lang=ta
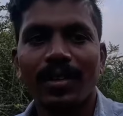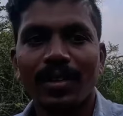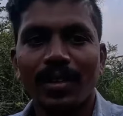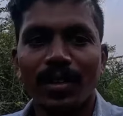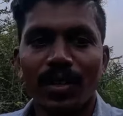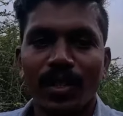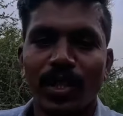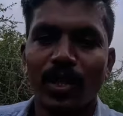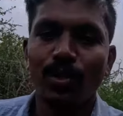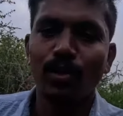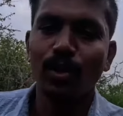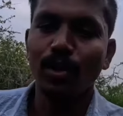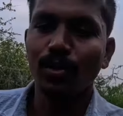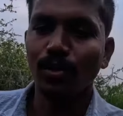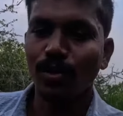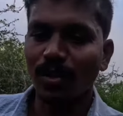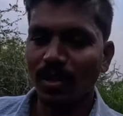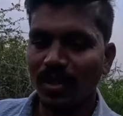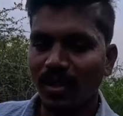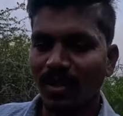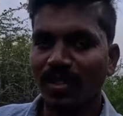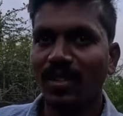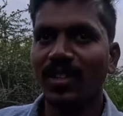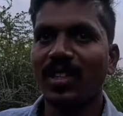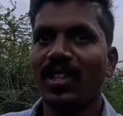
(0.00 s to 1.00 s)
இன்னும் எவ்வளோ
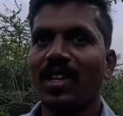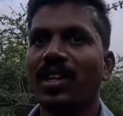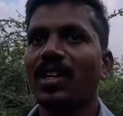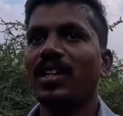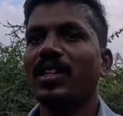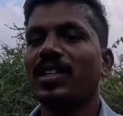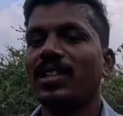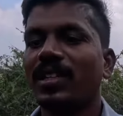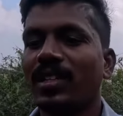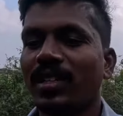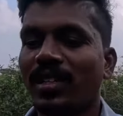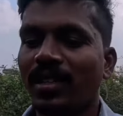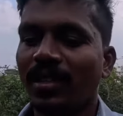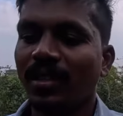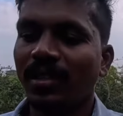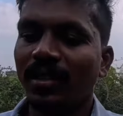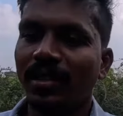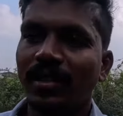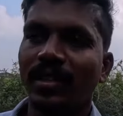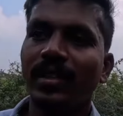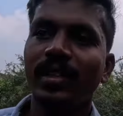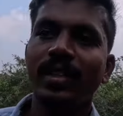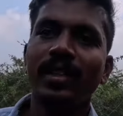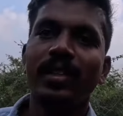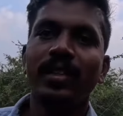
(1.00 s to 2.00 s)
தூரம் இருக்குன்னு தெரில
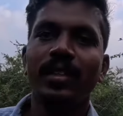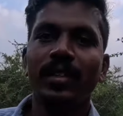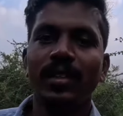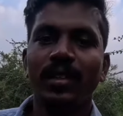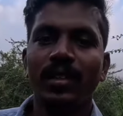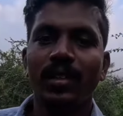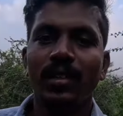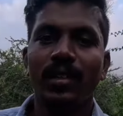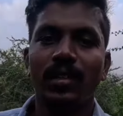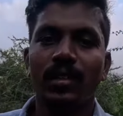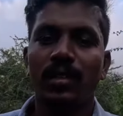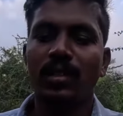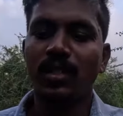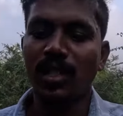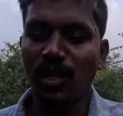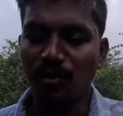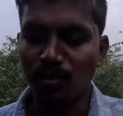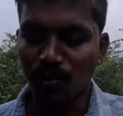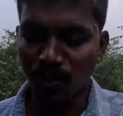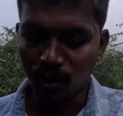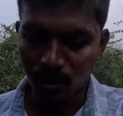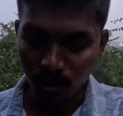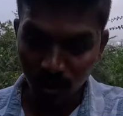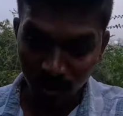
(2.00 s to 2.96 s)
செம்ம